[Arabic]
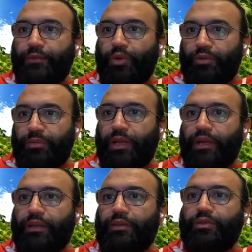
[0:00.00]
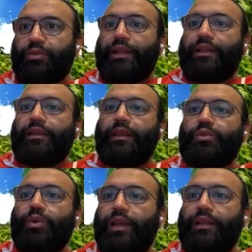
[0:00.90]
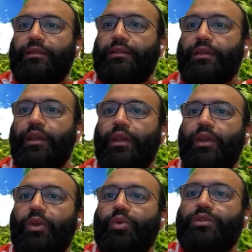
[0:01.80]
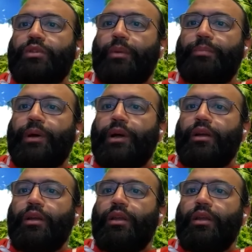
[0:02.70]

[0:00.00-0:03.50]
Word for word: خد بالك اتولد واتربى